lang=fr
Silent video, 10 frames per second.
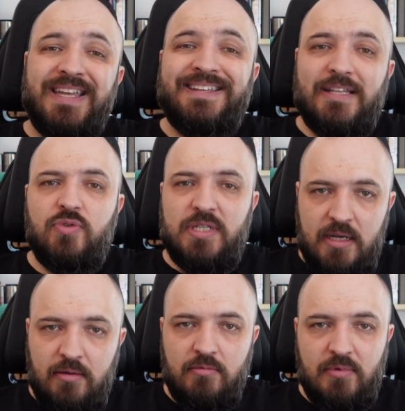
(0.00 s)

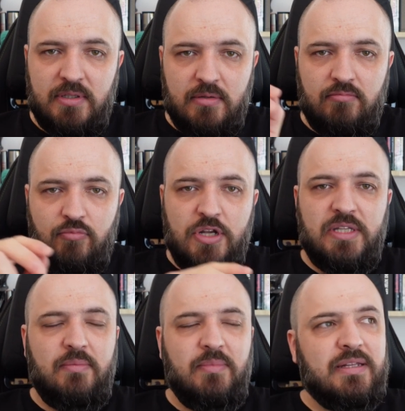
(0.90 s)
états-uniens, voyez le
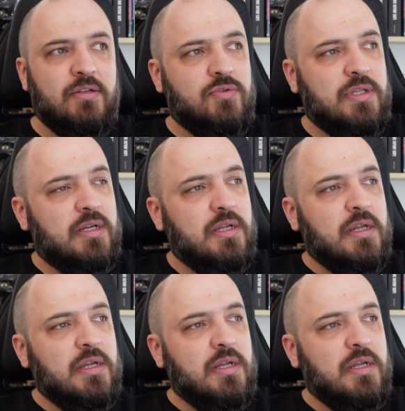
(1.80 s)
terme états-unien,